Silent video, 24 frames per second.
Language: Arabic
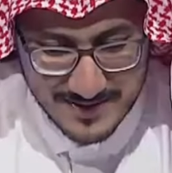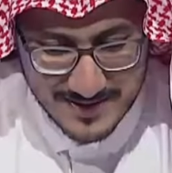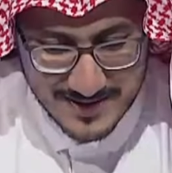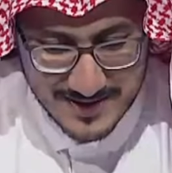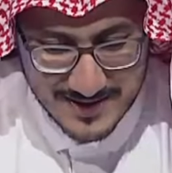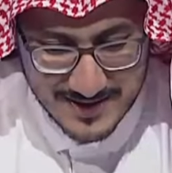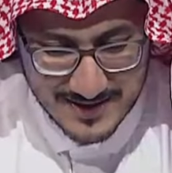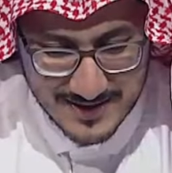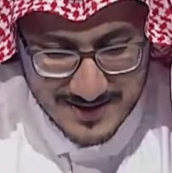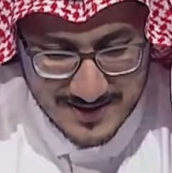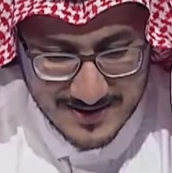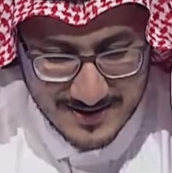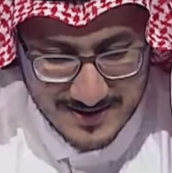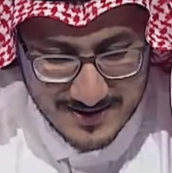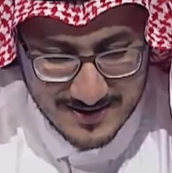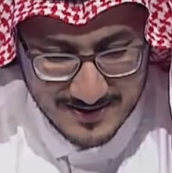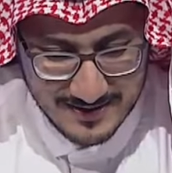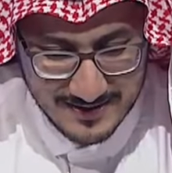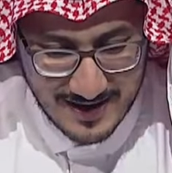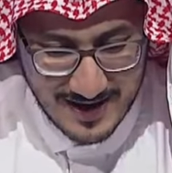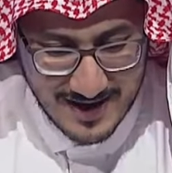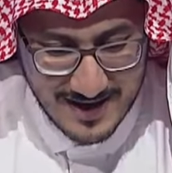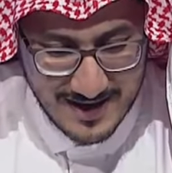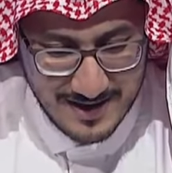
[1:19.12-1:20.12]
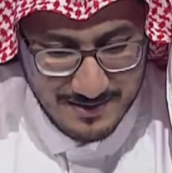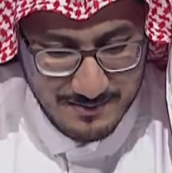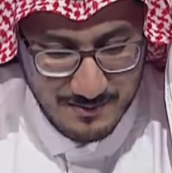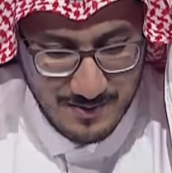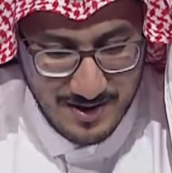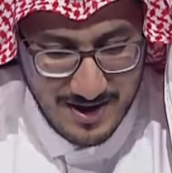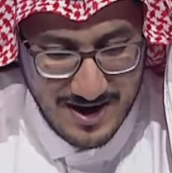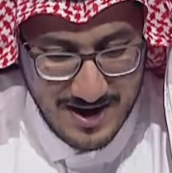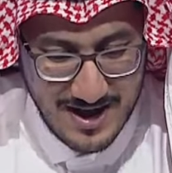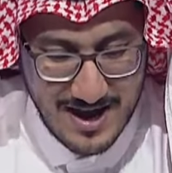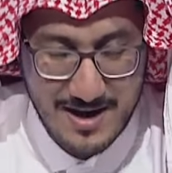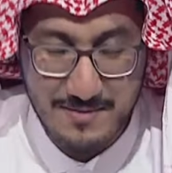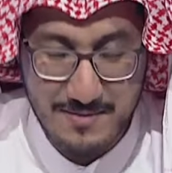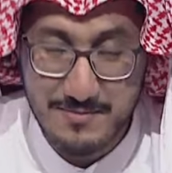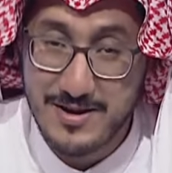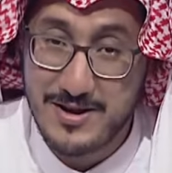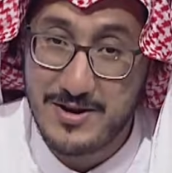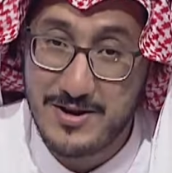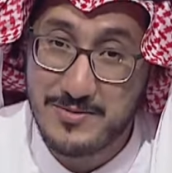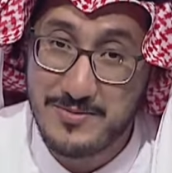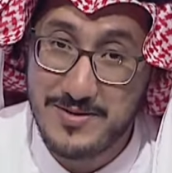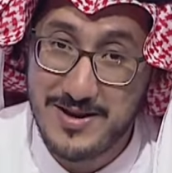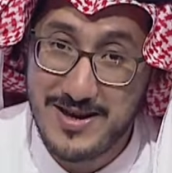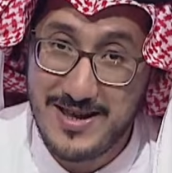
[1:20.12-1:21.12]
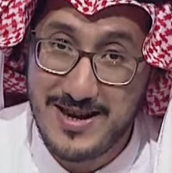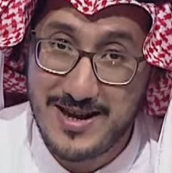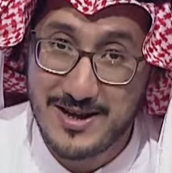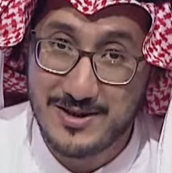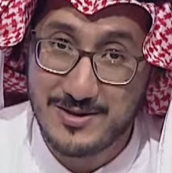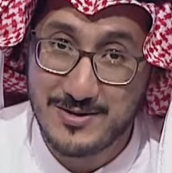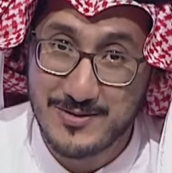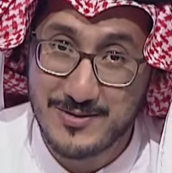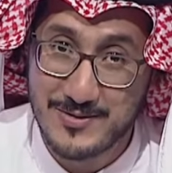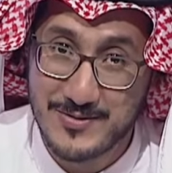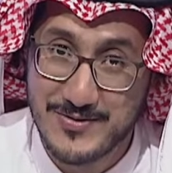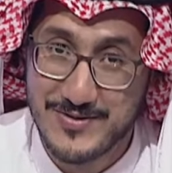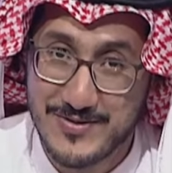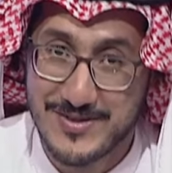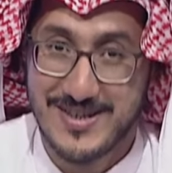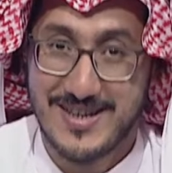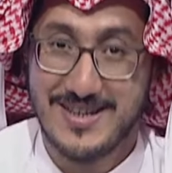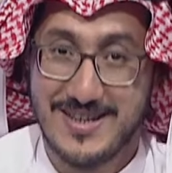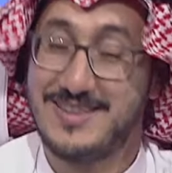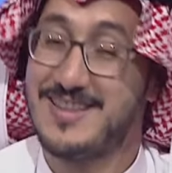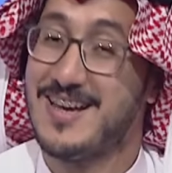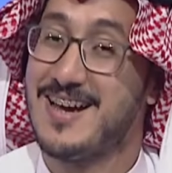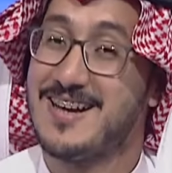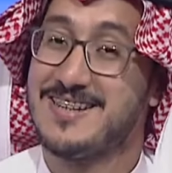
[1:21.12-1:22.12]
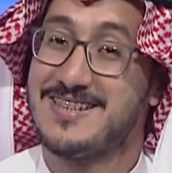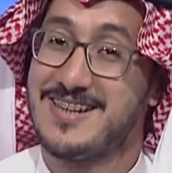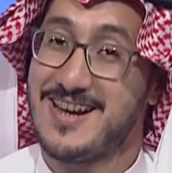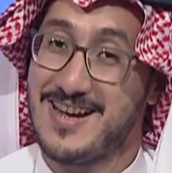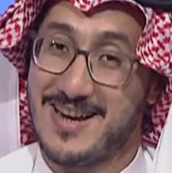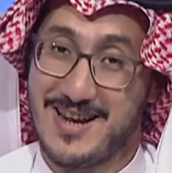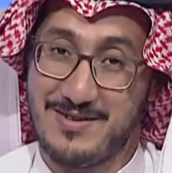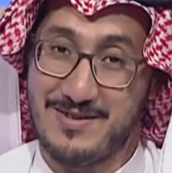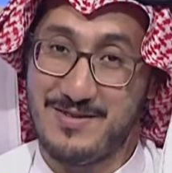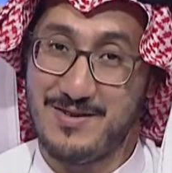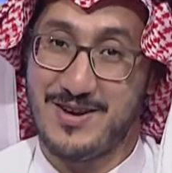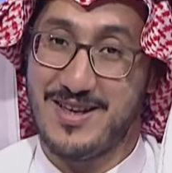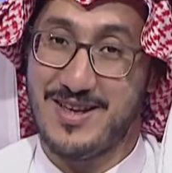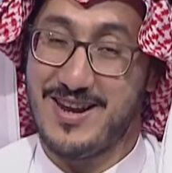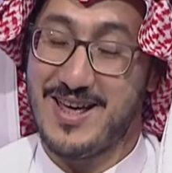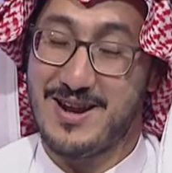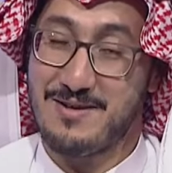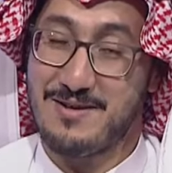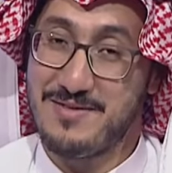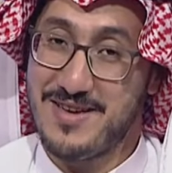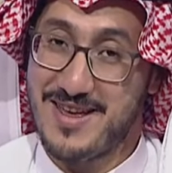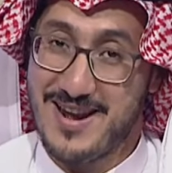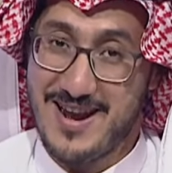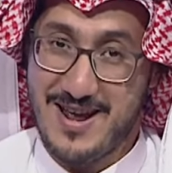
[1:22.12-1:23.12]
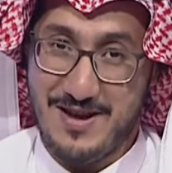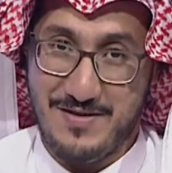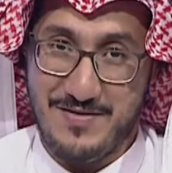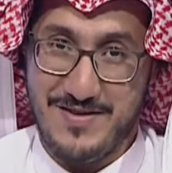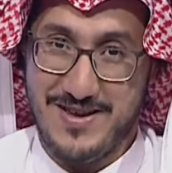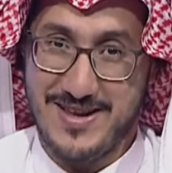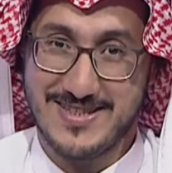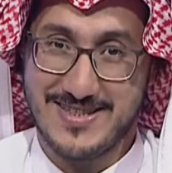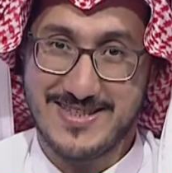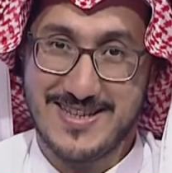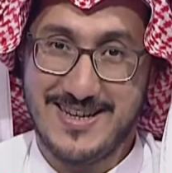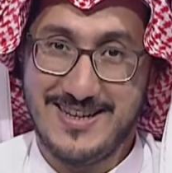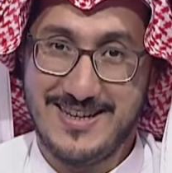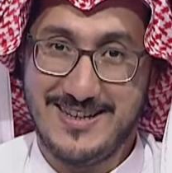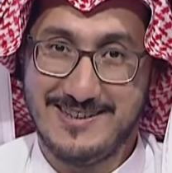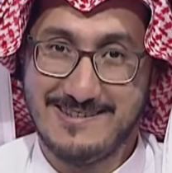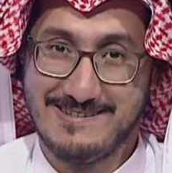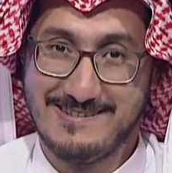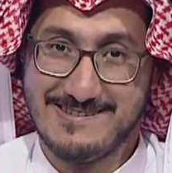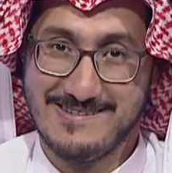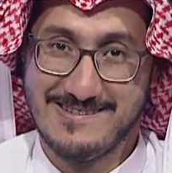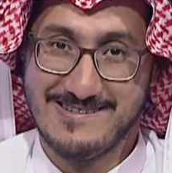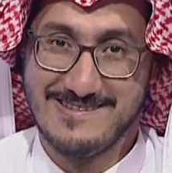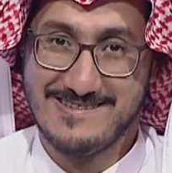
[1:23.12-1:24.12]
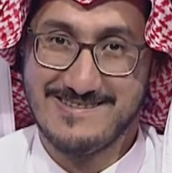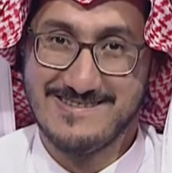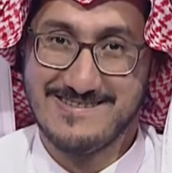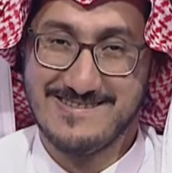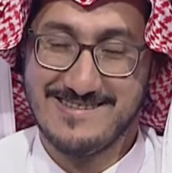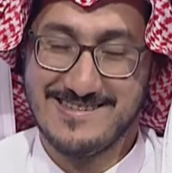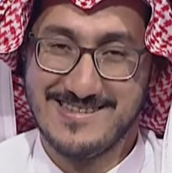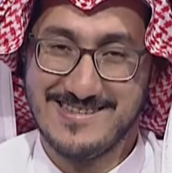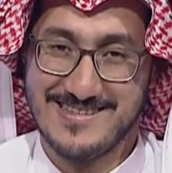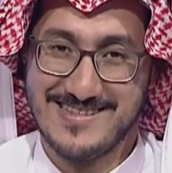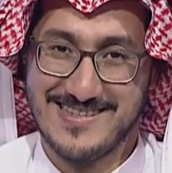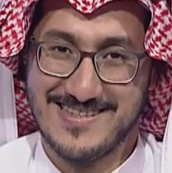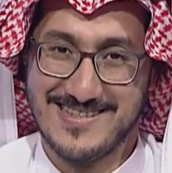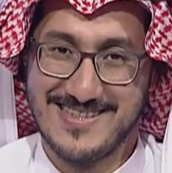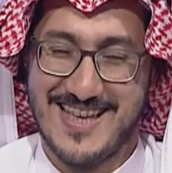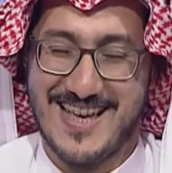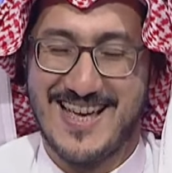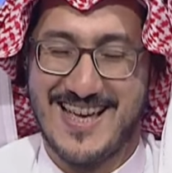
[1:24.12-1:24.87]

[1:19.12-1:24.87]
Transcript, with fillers: ان شاء الله طيب والله بيني وبينك شوف انت شكلك في اللغة العربية رايح فيها صح؟ تمام